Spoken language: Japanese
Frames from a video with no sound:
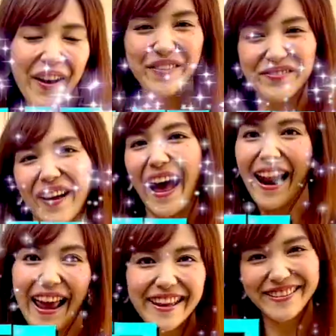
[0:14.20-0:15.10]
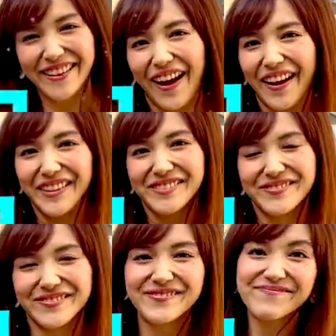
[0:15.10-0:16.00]
春の香り漂う
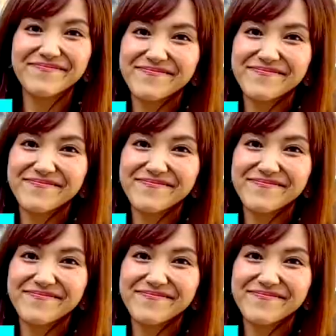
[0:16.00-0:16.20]
ミーゆ